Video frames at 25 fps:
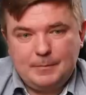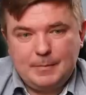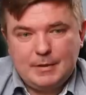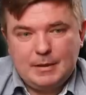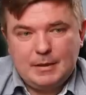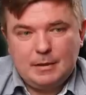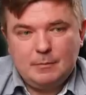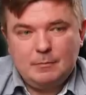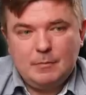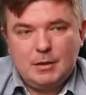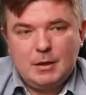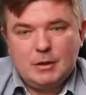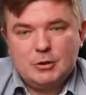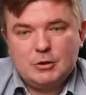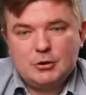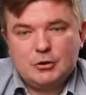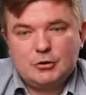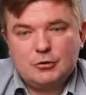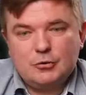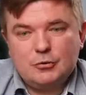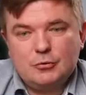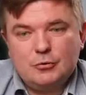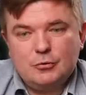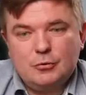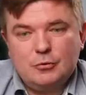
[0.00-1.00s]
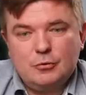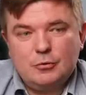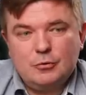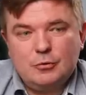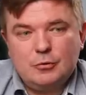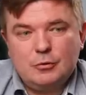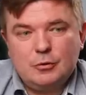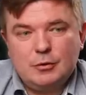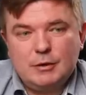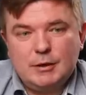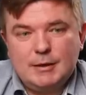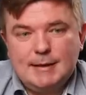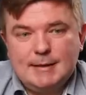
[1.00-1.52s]
понимать,
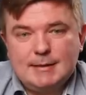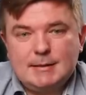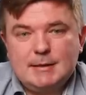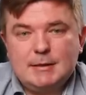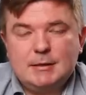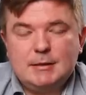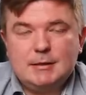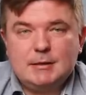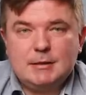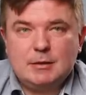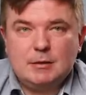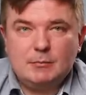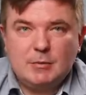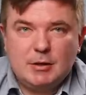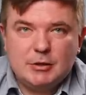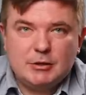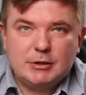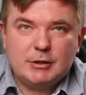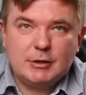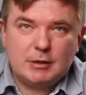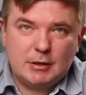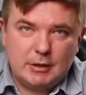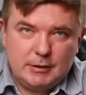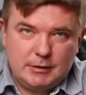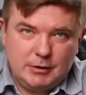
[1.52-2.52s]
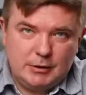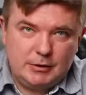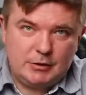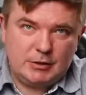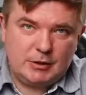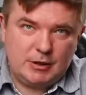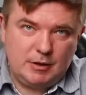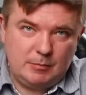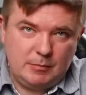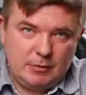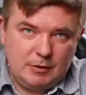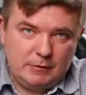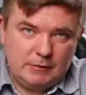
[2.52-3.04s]
что если ты занимаешься
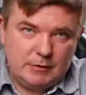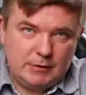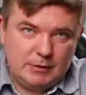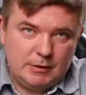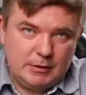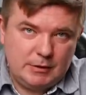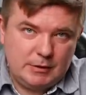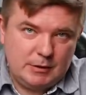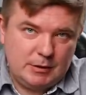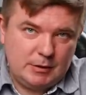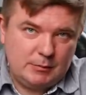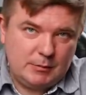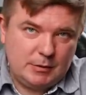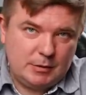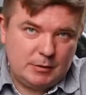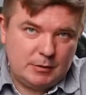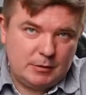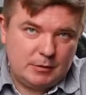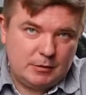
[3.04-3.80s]
классическими инвестициями,